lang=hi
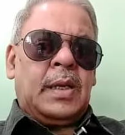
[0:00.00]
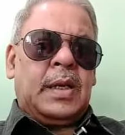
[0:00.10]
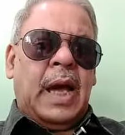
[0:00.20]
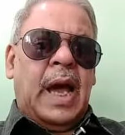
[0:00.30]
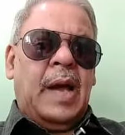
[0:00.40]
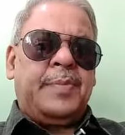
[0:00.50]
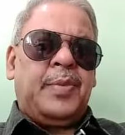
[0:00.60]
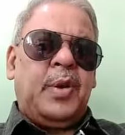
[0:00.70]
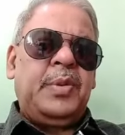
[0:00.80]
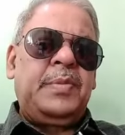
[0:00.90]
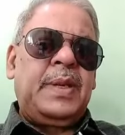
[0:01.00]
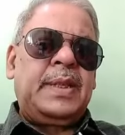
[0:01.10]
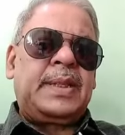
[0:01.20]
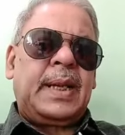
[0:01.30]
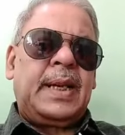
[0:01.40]
क्या आपको भी मेरी
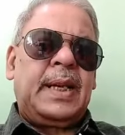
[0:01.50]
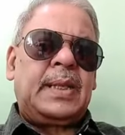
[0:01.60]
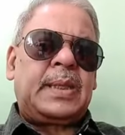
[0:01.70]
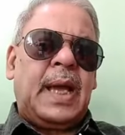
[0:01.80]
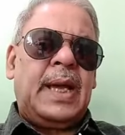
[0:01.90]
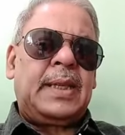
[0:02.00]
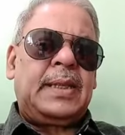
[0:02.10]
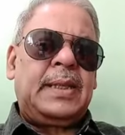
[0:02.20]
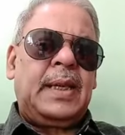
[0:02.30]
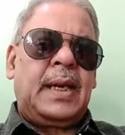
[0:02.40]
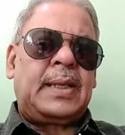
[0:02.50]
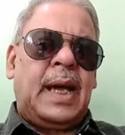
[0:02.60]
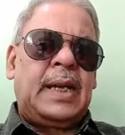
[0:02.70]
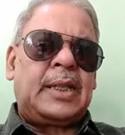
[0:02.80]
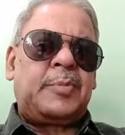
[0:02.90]
तरह लगता है कि
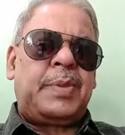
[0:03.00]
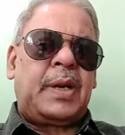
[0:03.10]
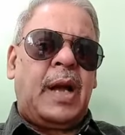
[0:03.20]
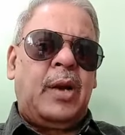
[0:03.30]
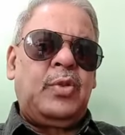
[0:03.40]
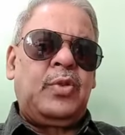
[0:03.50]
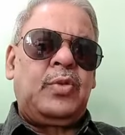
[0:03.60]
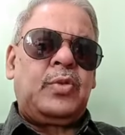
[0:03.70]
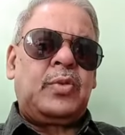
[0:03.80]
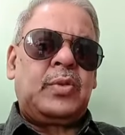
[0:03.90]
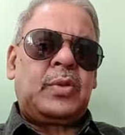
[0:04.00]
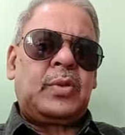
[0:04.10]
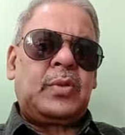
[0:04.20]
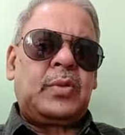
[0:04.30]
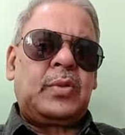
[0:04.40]
अदालत बिकाऊ
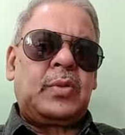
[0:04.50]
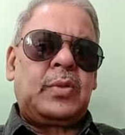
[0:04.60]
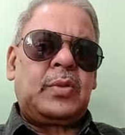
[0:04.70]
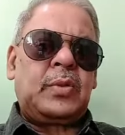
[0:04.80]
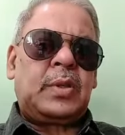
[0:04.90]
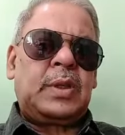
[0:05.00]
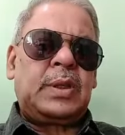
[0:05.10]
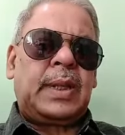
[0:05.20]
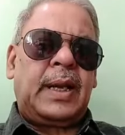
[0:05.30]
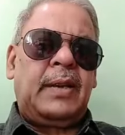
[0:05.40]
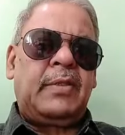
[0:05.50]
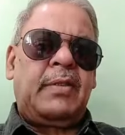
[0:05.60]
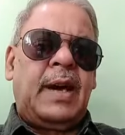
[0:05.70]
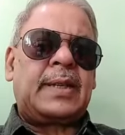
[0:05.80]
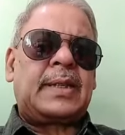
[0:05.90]
की तरह
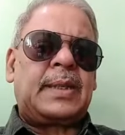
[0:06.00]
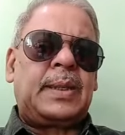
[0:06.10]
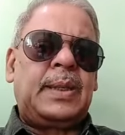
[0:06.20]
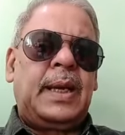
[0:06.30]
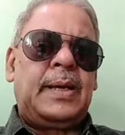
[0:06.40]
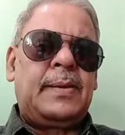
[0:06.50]
व्यवहार करती है